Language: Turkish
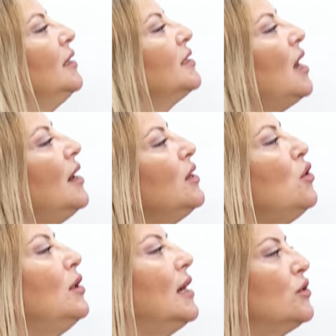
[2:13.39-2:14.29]
Tarihi
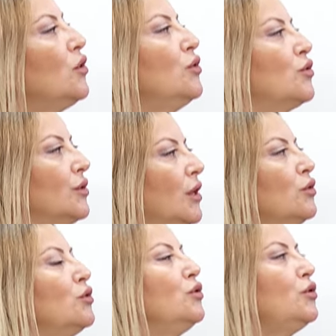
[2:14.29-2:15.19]
olay sonucunda
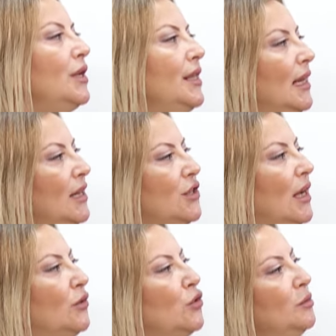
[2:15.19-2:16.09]
uzun sürede
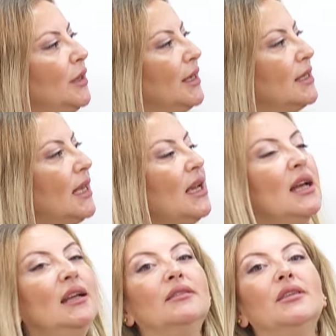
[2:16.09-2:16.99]
gelişen durumlara ise
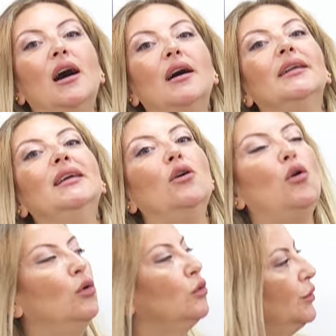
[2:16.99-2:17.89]
tarihi
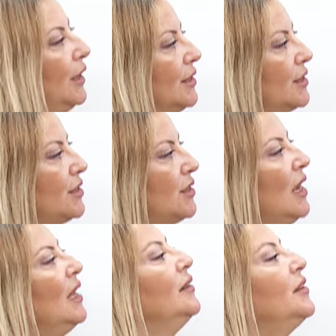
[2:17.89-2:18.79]
olgu denir.
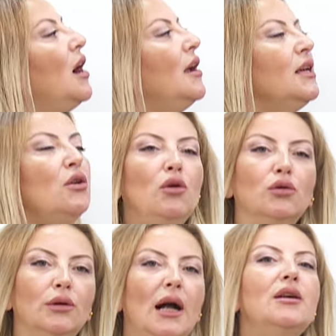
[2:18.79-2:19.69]
Tarihi
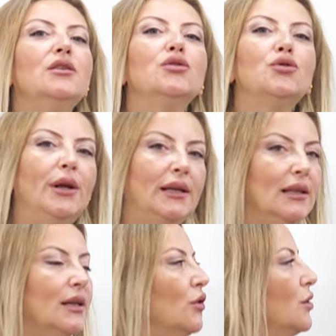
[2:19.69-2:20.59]
olgular
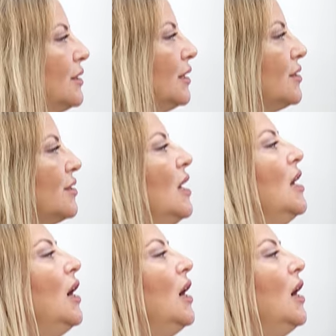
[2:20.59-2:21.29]
süreklilik gösterir.